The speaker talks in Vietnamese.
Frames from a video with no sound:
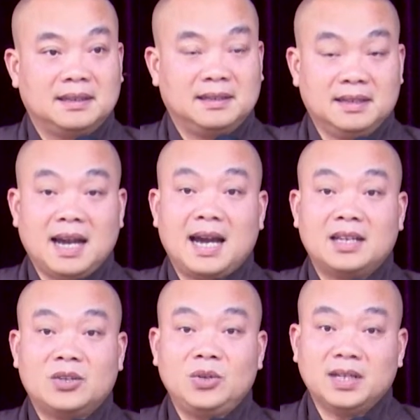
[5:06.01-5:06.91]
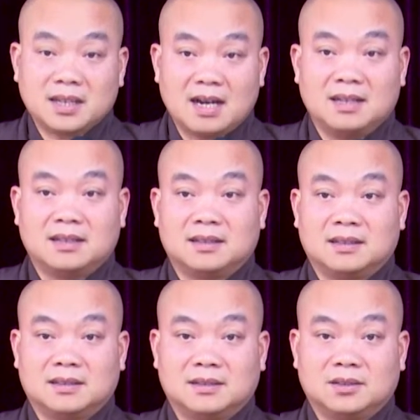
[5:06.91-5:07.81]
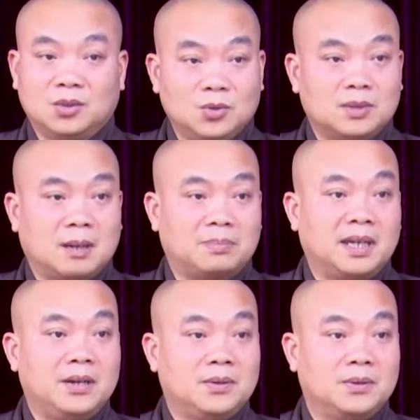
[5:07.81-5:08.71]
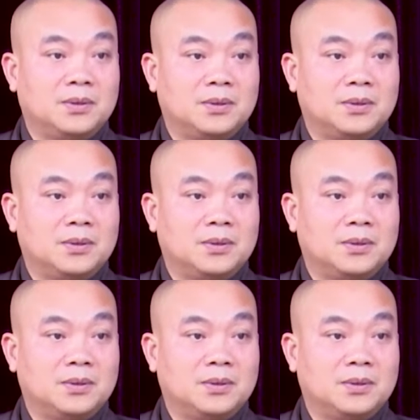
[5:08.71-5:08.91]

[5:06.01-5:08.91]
những ai chuyên cần tu tập theo